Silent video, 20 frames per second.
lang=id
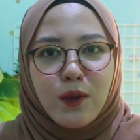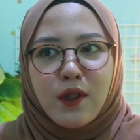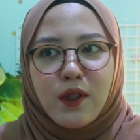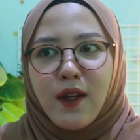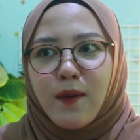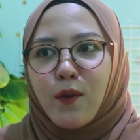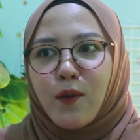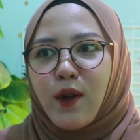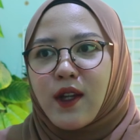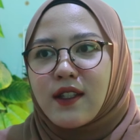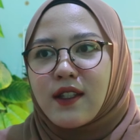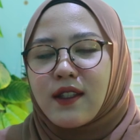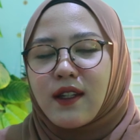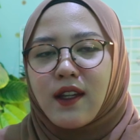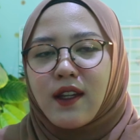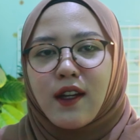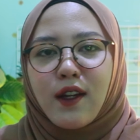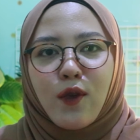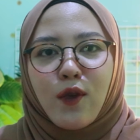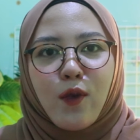Dia mulai
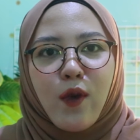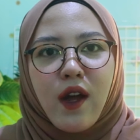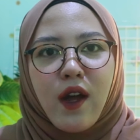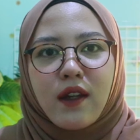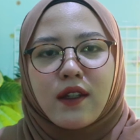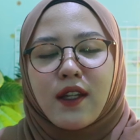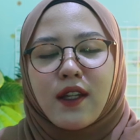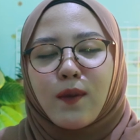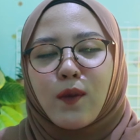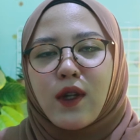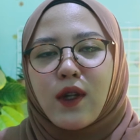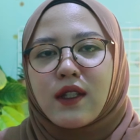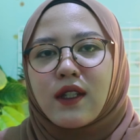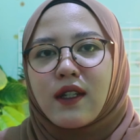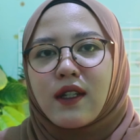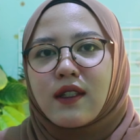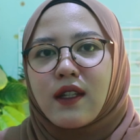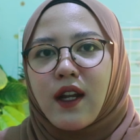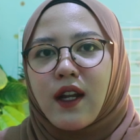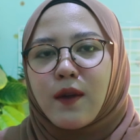sering keluar, dia mulai
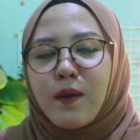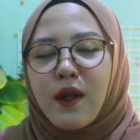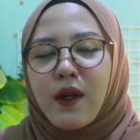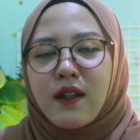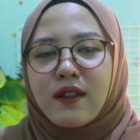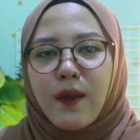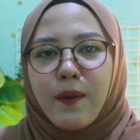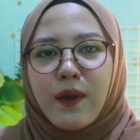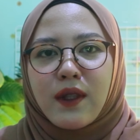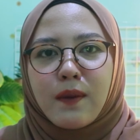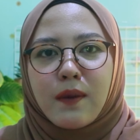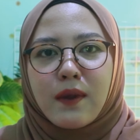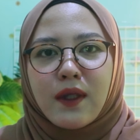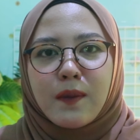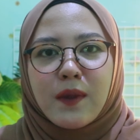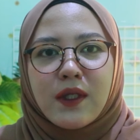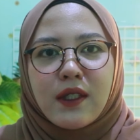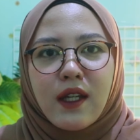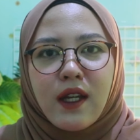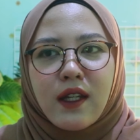sering jalan bareng sama
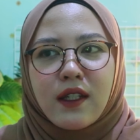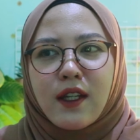teman-temannya,